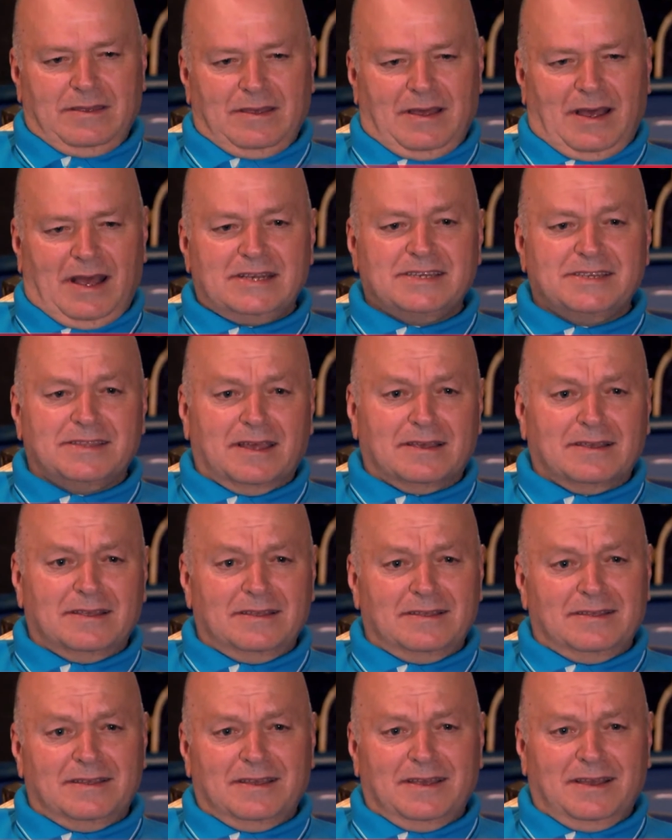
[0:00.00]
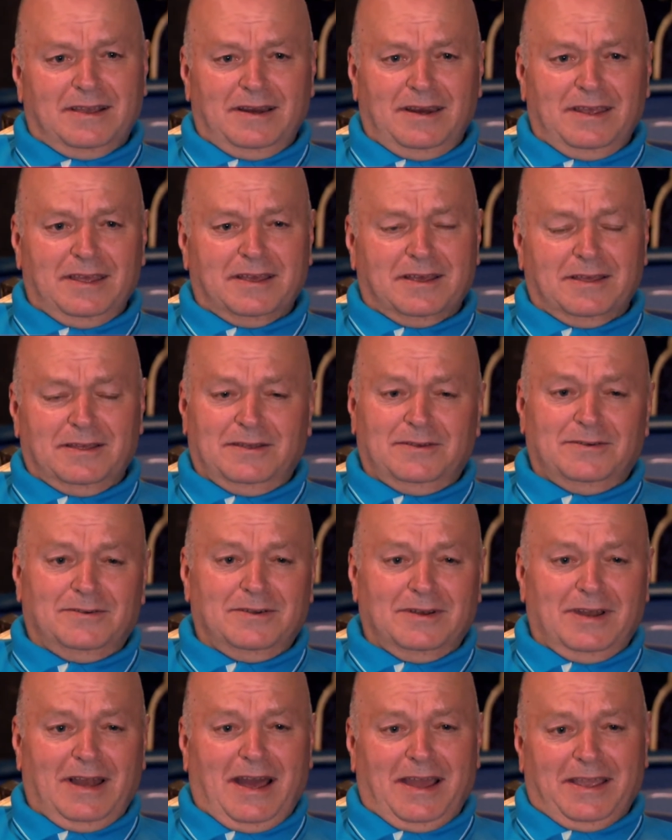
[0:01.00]
Hashtag click
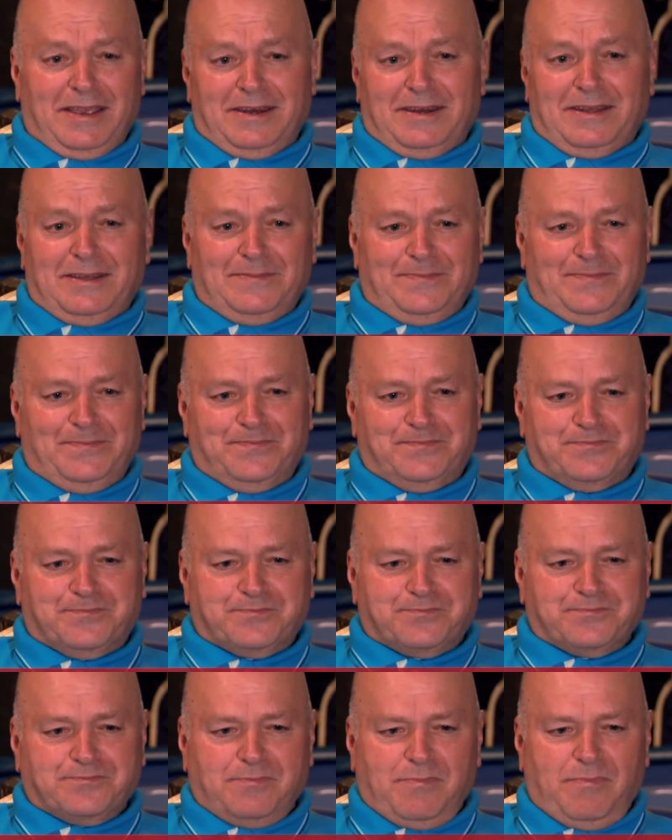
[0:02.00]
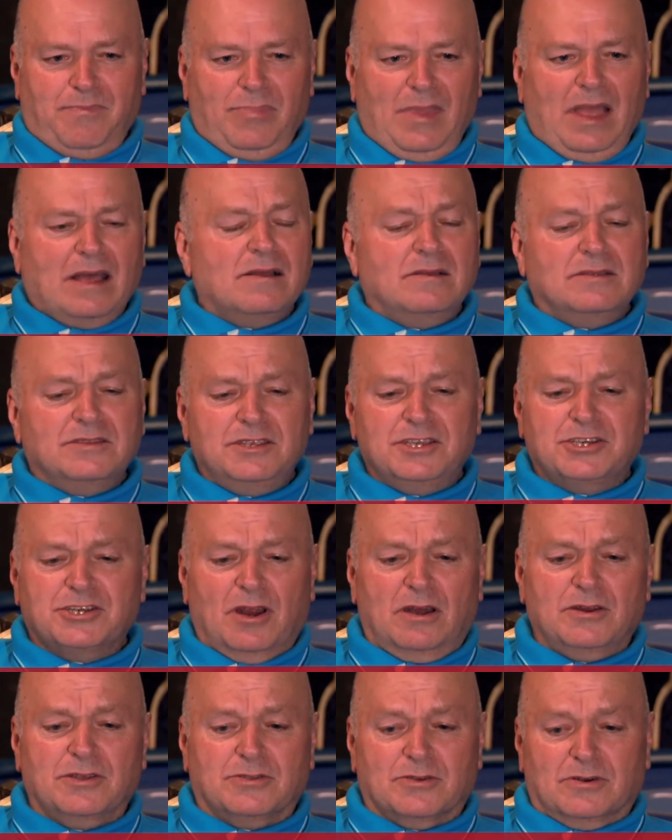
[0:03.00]
online di
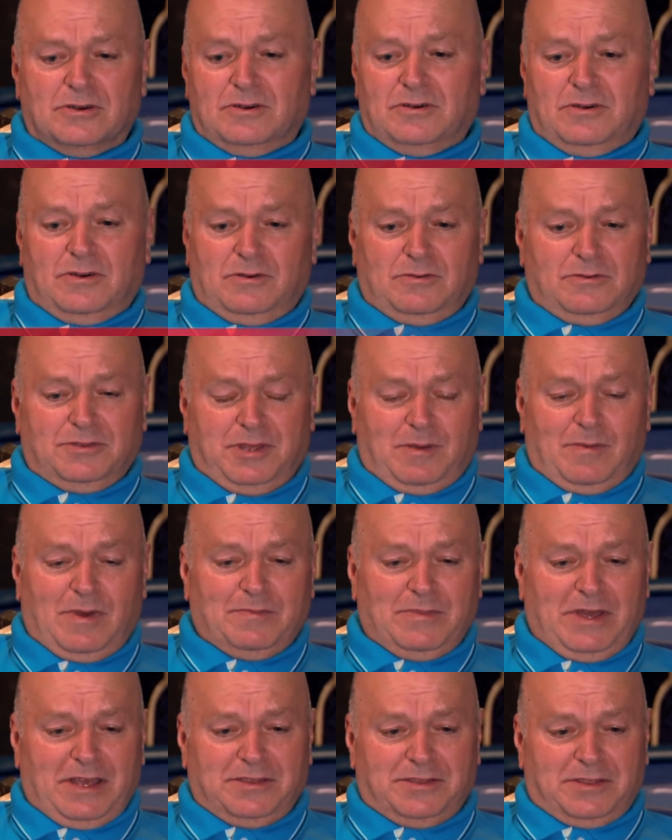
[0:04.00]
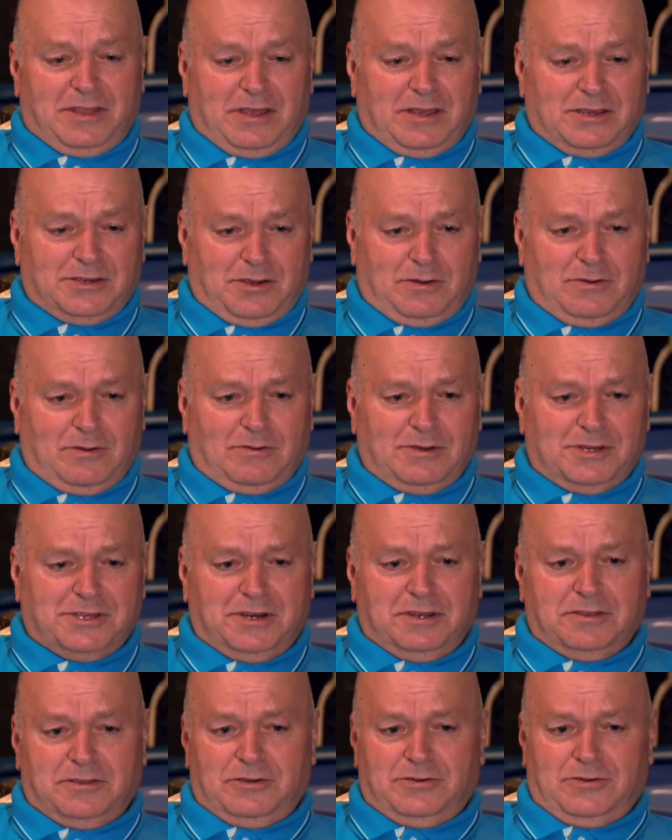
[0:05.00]
solito ultimamente sono
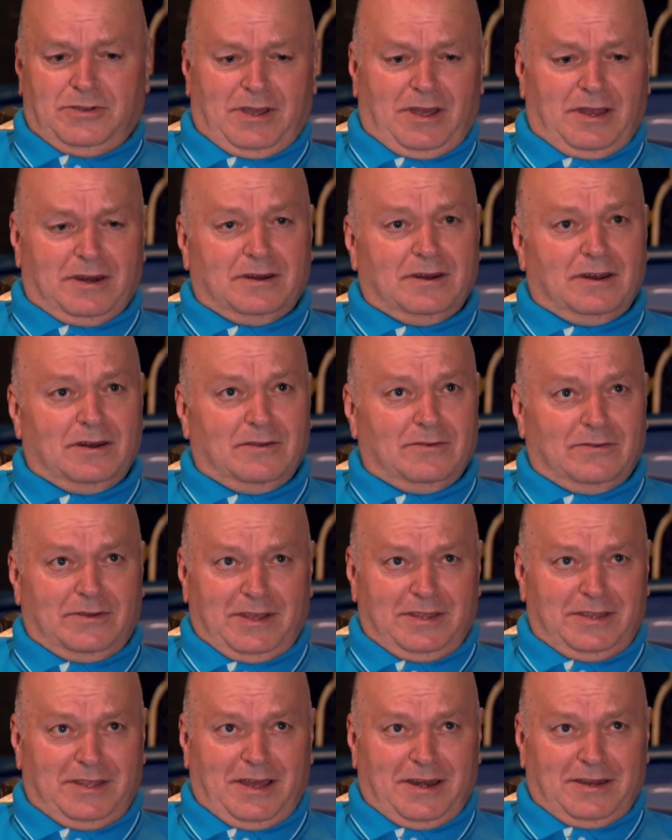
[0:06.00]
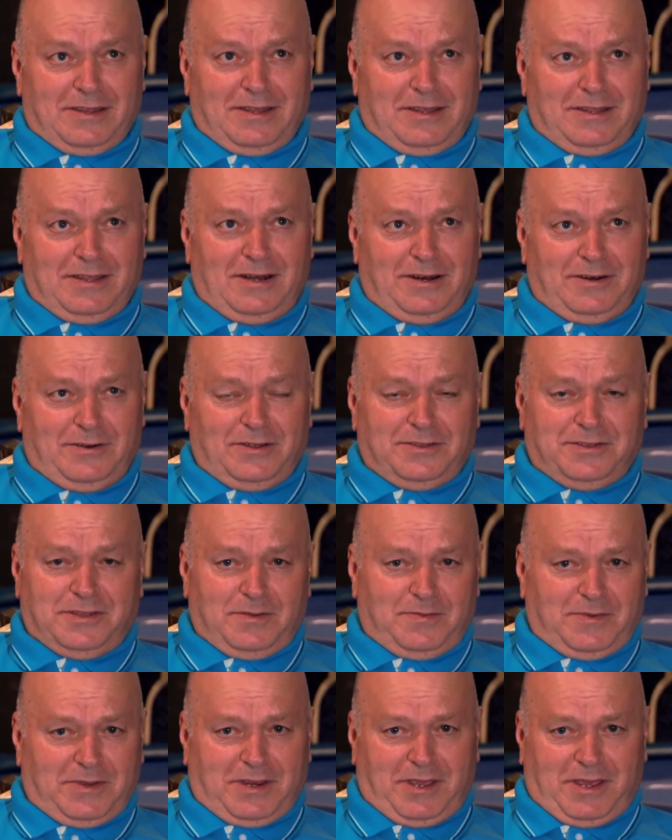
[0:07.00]
costretto a giocare nelle ore tarde della
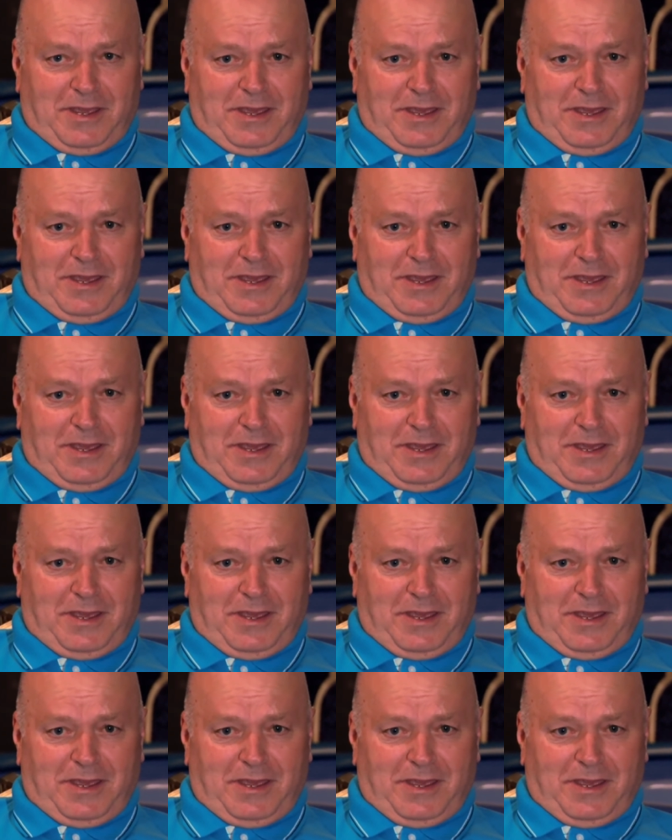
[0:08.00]
notte perché